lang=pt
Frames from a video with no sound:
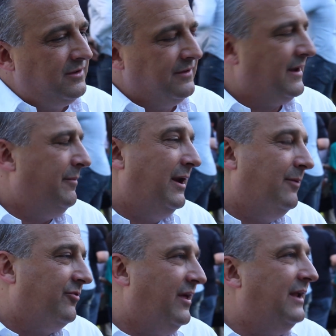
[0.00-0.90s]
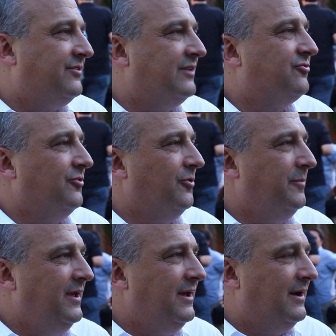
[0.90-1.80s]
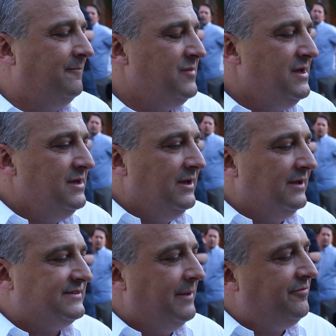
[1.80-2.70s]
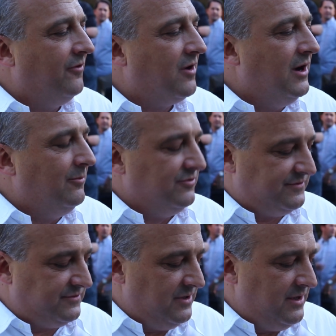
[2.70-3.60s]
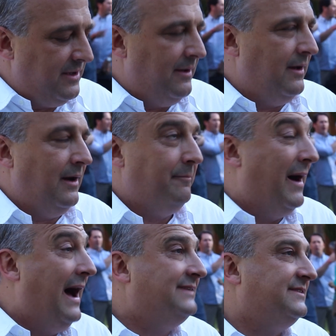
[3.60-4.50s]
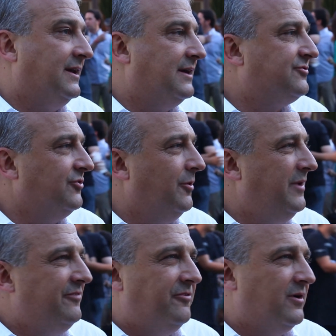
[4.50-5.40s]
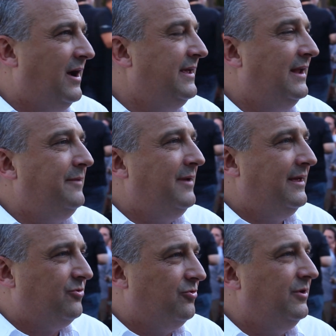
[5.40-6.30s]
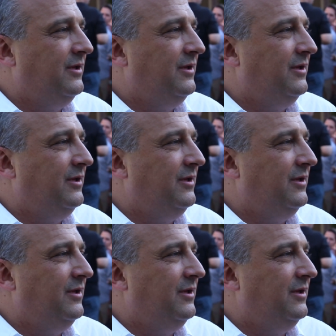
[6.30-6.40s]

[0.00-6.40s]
que trabalhamos na área de gastronomia, sempre focamos, é, a base da gastronomia é focar em alimento,